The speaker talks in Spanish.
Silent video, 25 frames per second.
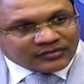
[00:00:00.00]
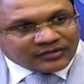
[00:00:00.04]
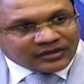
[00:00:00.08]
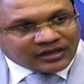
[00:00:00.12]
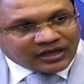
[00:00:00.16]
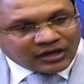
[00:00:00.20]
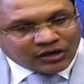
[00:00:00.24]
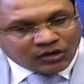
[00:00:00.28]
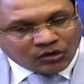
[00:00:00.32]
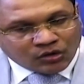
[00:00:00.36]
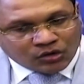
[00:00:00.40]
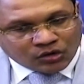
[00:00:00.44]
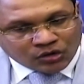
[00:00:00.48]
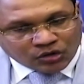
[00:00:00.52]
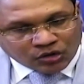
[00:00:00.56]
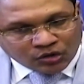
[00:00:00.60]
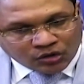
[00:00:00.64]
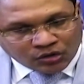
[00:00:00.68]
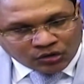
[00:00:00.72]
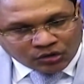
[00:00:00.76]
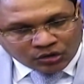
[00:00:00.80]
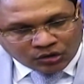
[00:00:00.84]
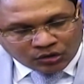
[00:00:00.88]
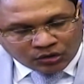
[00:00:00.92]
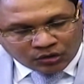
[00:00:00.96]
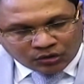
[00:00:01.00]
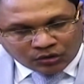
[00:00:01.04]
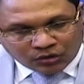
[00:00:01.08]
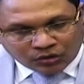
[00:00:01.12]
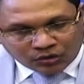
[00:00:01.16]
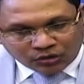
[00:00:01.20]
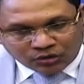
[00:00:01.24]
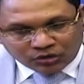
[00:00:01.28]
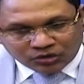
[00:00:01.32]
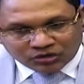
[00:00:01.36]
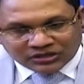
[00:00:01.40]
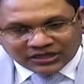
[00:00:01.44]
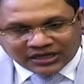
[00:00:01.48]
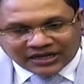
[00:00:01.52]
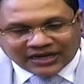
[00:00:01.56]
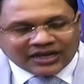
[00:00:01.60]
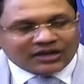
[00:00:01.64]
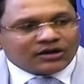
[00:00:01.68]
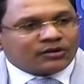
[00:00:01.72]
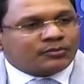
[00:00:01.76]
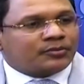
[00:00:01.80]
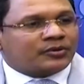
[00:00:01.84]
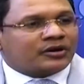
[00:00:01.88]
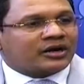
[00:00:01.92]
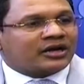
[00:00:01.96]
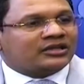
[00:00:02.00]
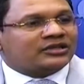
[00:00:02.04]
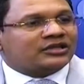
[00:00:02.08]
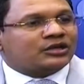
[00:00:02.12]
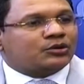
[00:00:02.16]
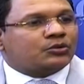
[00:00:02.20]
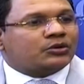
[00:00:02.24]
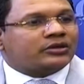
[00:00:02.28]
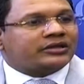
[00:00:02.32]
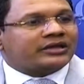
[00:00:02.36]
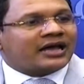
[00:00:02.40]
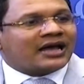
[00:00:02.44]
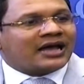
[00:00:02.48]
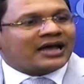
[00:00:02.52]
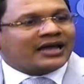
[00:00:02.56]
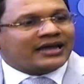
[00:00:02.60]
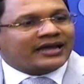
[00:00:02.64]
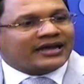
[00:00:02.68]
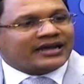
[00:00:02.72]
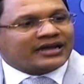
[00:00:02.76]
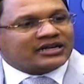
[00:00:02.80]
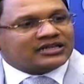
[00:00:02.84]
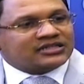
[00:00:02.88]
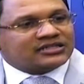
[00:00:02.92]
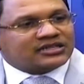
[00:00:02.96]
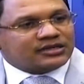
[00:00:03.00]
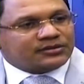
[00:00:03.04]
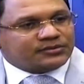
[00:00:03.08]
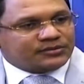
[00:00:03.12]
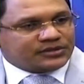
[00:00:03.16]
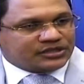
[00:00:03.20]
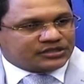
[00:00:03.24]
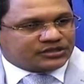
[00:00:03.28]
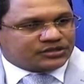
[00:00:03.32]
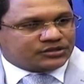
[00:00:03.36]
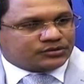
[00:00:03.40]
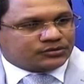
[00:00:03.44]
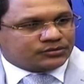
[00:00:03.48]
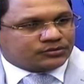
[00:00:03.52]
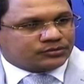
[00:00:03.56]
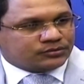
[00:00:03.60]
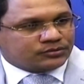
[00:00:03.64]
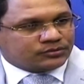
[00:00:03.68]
que lo, sacaron por antigüedad en el servicio.